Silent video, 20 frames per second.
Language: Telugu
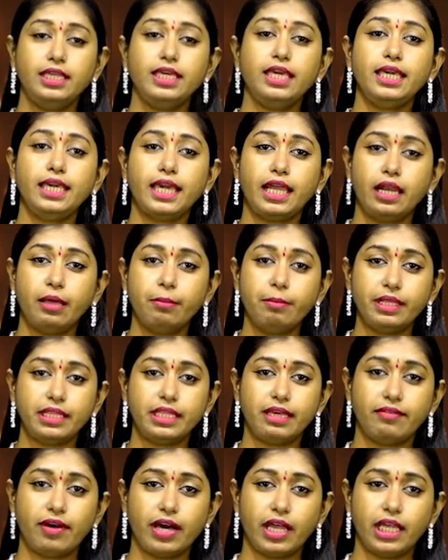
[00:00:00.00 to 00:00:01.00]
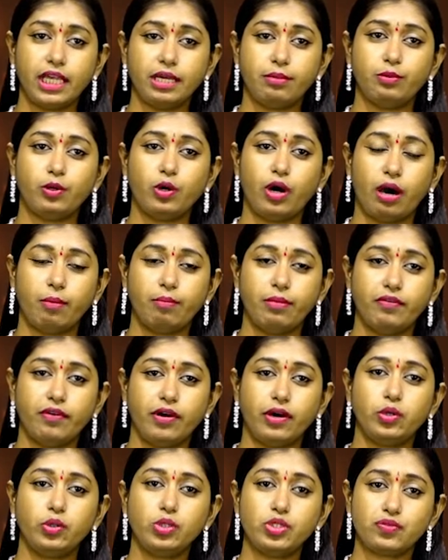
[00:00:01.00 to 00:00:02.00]
ఈ ఎల్లమ్మ దేవాలయంలో
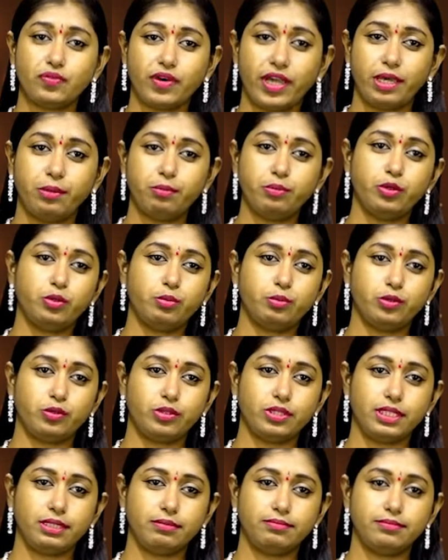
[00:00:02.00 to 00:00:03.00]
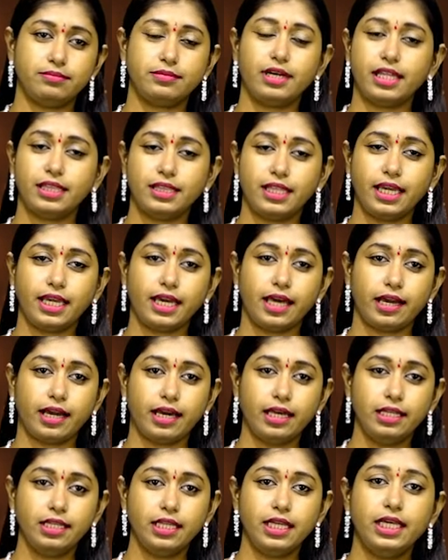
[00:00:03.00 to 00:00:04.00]
అమ్మవారు స్వయంభూమూర్తి అంతేకాక